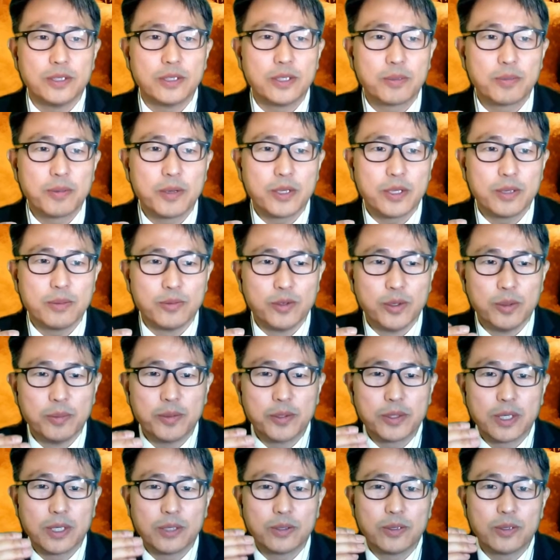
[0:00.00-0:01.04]
특별히
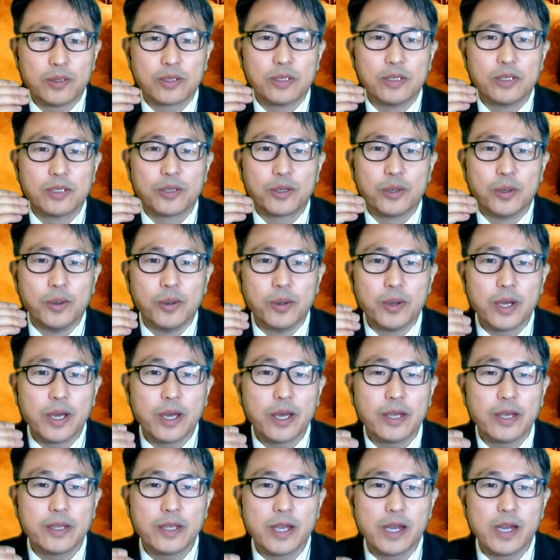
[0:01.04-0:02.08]
무엇보다도 그
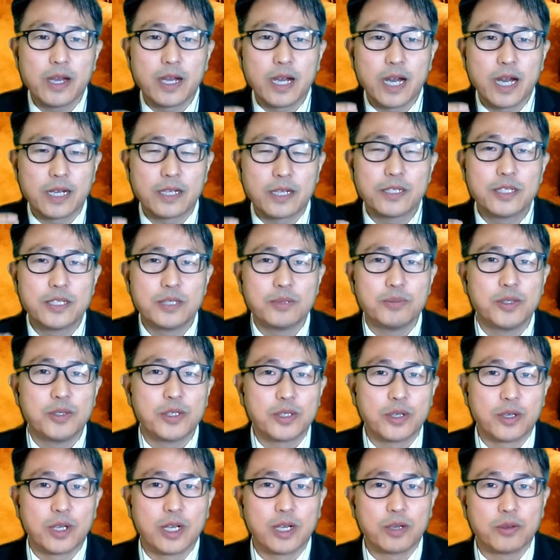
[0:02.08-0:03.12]
교회에 대한 가르침을
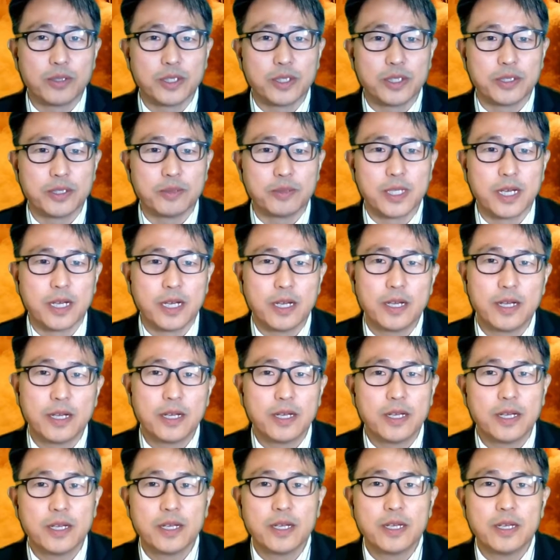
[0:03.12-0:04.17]
전하고 있습니다.
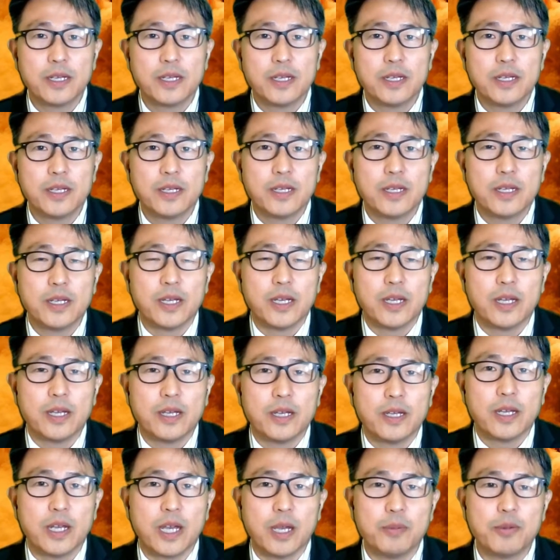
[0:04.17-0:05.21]

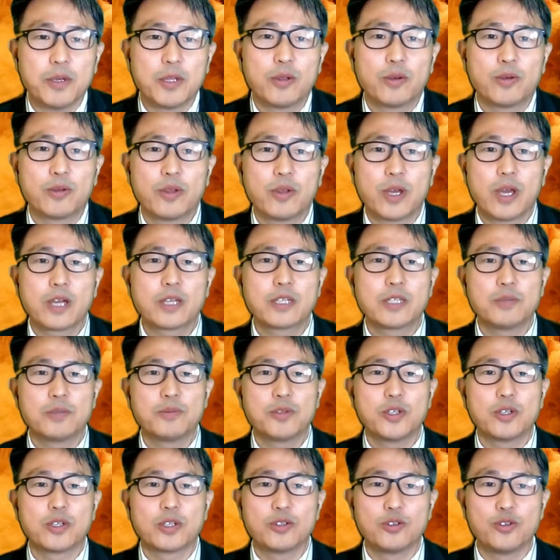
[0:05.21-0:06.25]
에베소서의
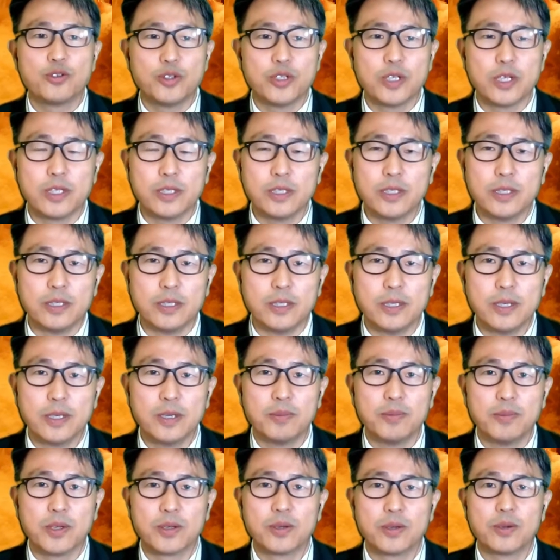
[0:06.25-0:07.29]
핵심적인 주제는
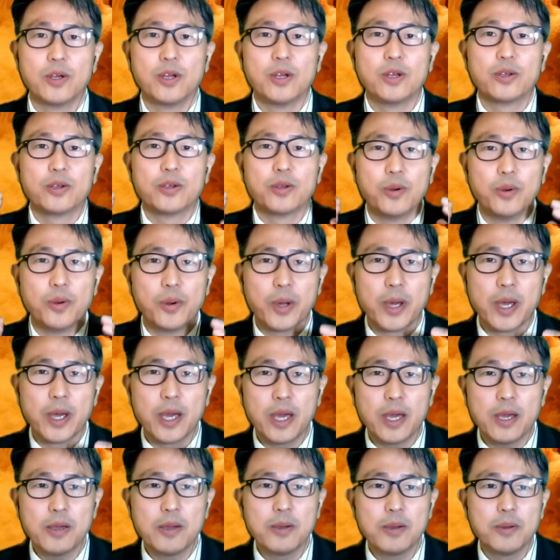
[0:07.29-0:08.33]
바로
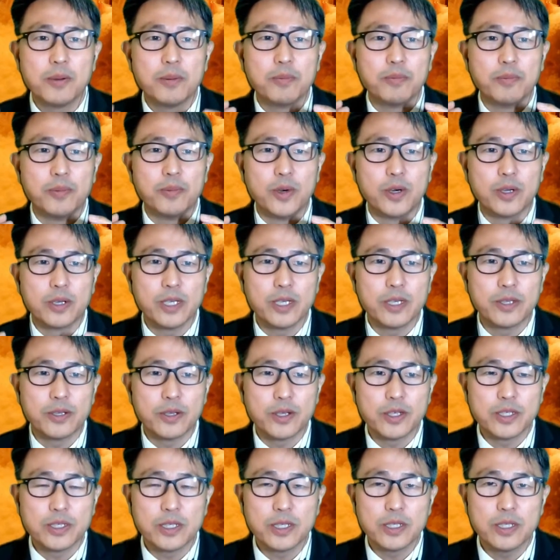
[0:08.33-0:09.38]
교회의 머리
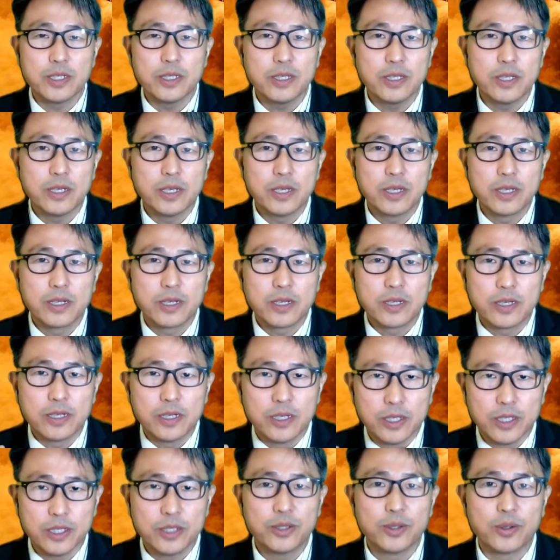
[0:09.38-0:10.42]
대신
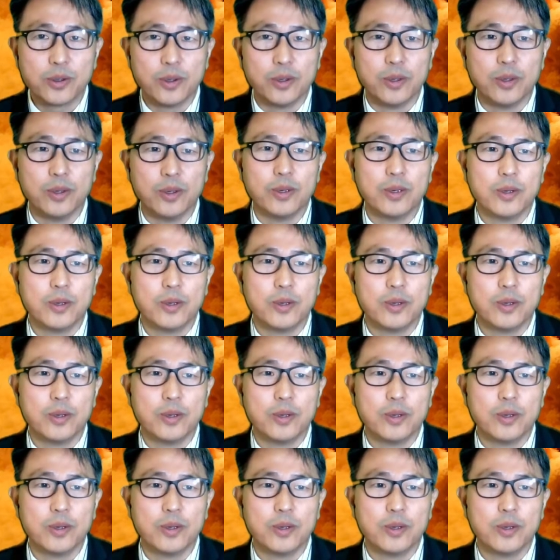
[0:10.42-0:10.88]
그리스도